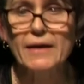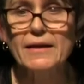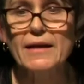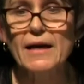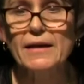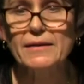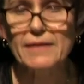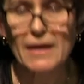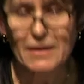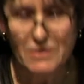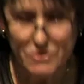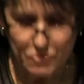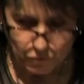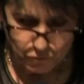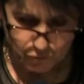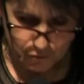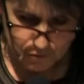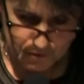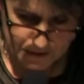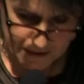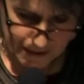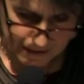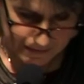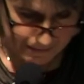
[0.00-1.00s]
incarnation
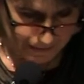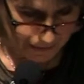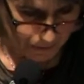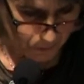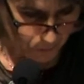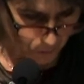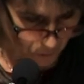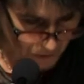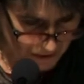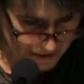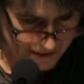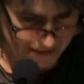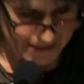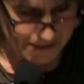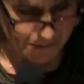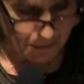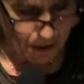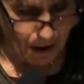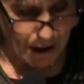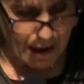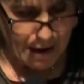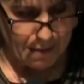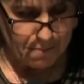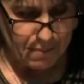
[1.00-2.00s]
d'un certain
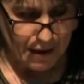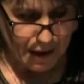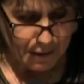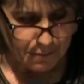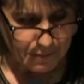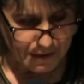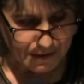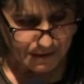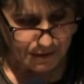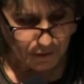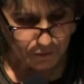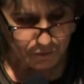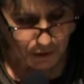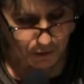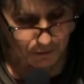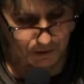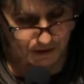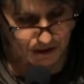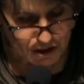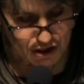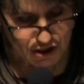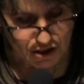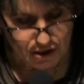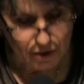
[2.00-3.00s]
gaullisme permettant
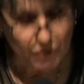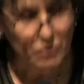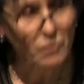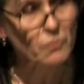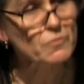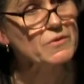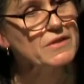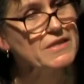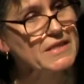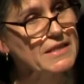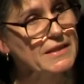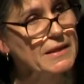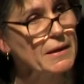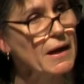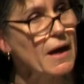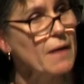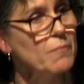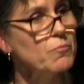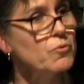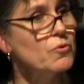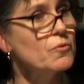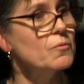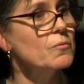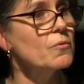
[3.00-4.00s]
d'enrichir
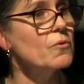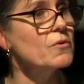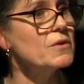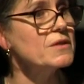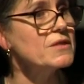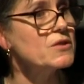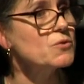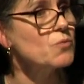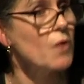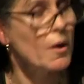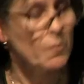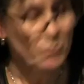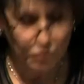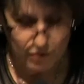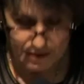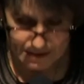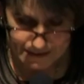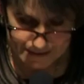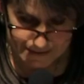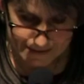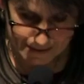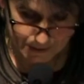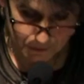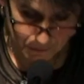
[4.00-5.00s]
considérablement l'histoire
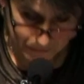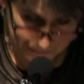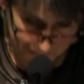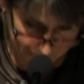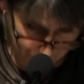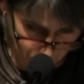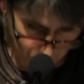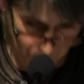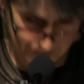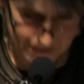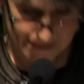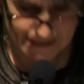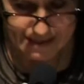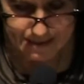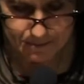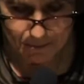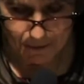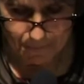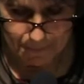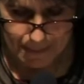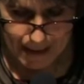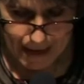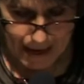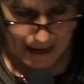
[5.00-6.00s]
politique des
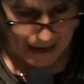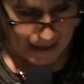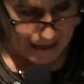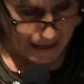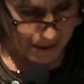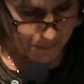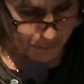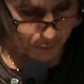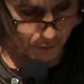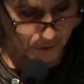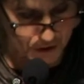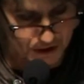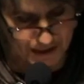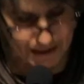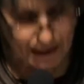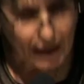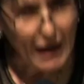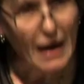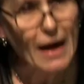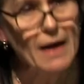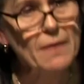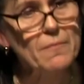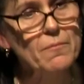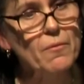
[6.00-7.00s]
gaullismes, et plus
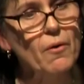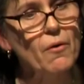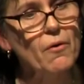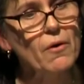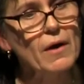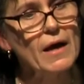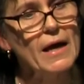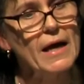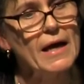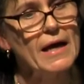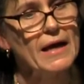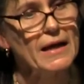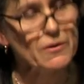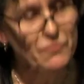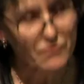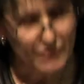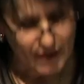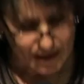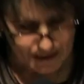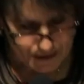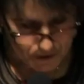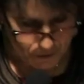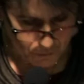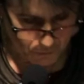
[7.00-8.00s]
généralement,
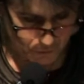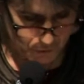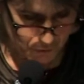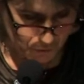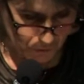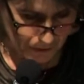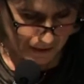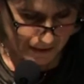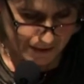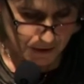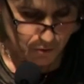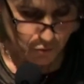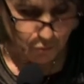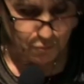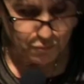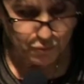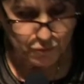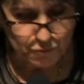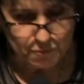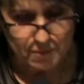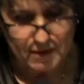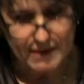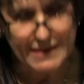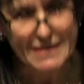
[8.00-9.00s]
réflexion sur l'action
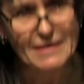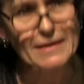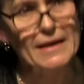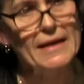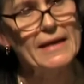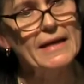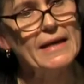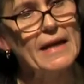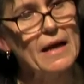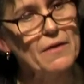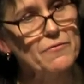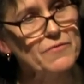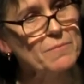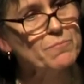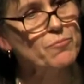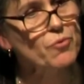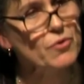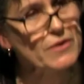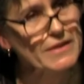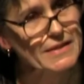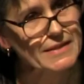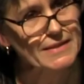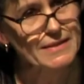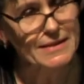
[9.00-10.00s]
publique et la vie
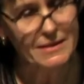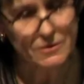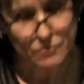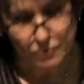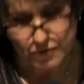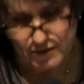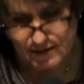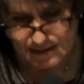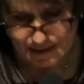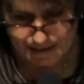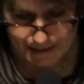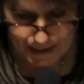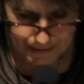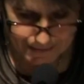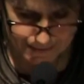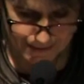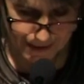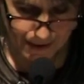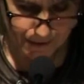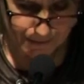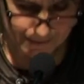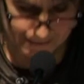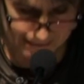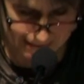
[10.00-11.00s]
politique de ces
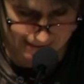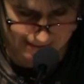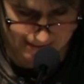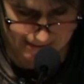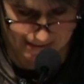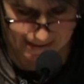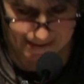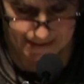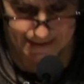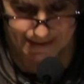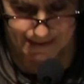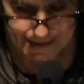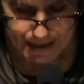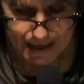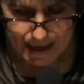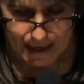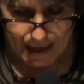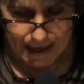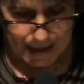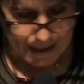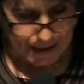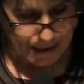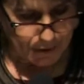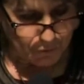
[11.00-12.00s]
dernières décennies,
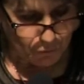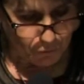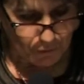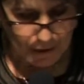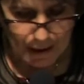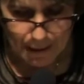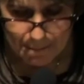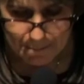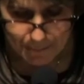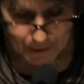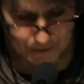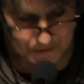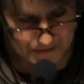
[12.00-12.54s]
et dont la